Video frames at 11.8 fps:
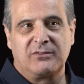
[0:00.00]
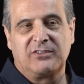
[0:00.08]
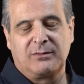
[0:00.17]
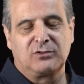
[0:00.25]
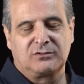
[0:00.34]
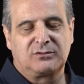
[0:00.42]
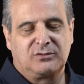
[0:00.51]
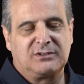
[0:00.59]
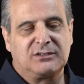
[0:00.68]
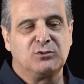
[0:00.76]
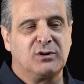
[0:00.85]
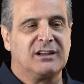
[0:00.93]
avevamo tutte
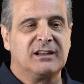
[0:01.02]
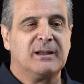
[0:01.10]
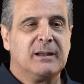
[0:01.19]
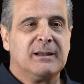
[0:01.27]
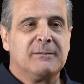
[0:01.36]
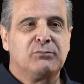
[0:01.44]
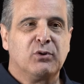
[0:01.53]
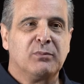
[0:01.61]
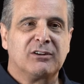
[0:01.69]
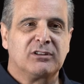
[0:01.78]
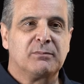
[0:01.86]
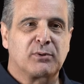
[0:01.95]
e due più o
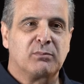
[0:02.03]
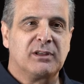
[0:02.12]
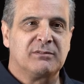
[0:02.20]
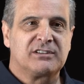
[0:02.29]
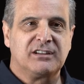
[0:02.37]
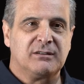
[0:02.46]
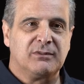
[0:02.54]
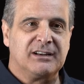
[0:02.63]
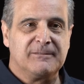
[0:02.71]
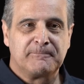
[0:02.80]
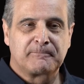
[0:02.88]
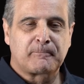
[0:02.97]
meno dei problemi simili,